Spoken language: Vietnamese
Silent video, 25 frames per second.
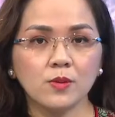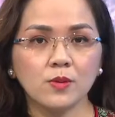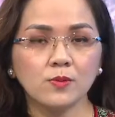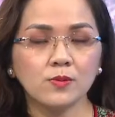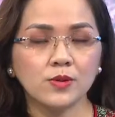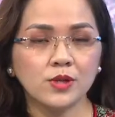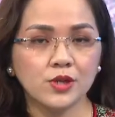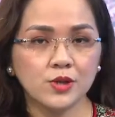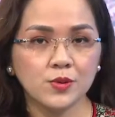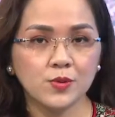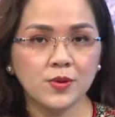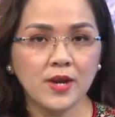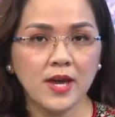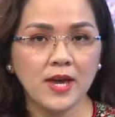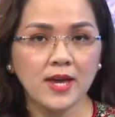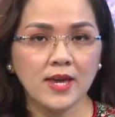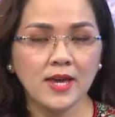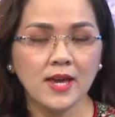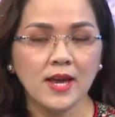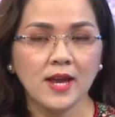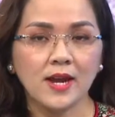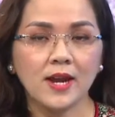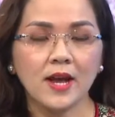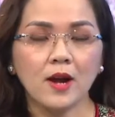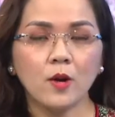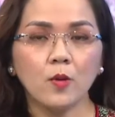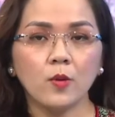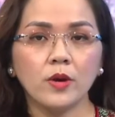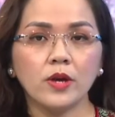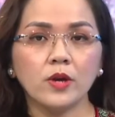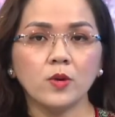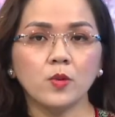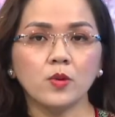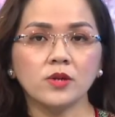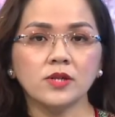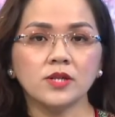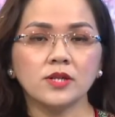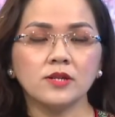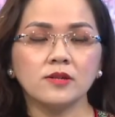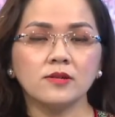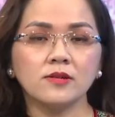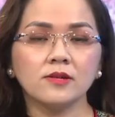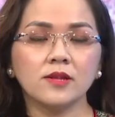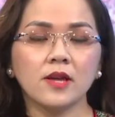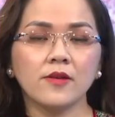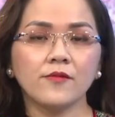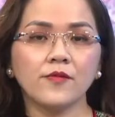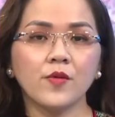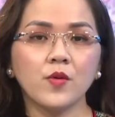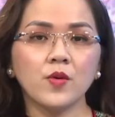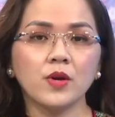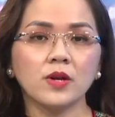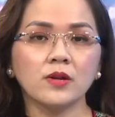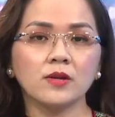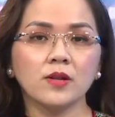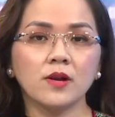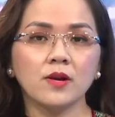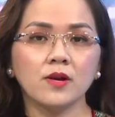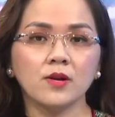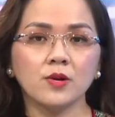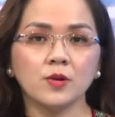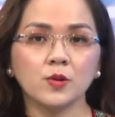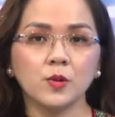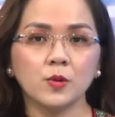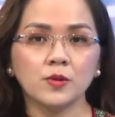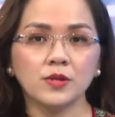Trong chiều nay, Đảng ủy Quân sự thành phố Cần Thơ